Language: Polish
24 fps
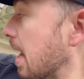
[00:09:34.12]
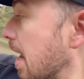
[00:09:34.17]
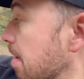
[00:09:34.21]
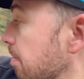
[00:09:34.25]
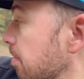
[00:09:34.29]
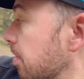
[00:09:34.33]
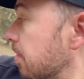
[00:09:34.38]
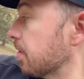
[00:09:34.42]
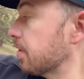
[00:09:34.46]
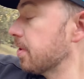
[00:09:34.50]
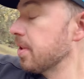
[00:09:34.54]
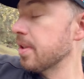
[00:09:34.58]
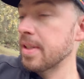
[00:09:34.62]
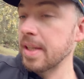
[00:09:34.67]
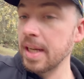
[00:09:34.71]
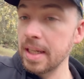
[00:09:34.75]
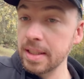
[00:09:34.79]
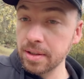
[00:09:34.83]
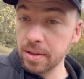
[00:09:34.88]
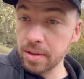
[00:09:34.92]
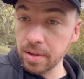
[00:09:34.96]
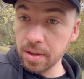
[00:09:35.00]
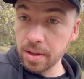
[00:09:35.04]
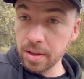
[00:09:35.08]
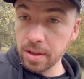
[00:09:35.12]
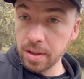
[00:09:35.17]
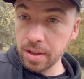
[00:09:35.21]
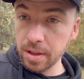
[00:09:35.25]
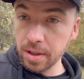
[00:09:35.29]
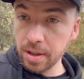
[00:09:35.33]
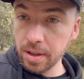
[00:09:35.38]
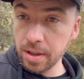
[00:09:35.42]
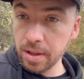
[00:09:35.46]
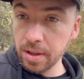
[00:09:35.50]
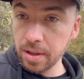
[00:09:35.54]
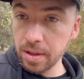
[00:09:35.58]
amortyzator
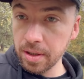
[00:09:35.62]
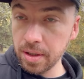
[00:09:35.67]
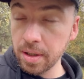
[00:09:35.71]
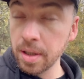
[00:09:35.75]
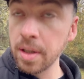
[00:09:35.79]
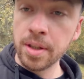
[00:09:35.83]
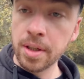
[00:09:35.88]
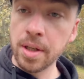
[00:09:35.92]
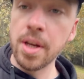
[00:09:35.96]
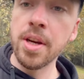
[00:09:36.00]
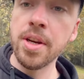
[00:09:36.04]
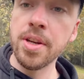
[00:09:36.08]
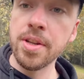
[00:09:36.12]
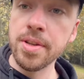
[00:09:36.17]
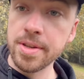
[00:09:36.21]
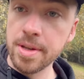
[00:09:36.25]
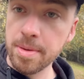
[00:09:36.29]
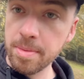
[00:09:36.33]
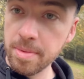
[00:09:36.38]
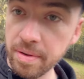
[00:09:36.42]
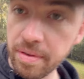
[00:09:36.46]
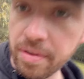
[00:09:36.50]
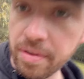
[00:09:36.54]
i, i idziemy w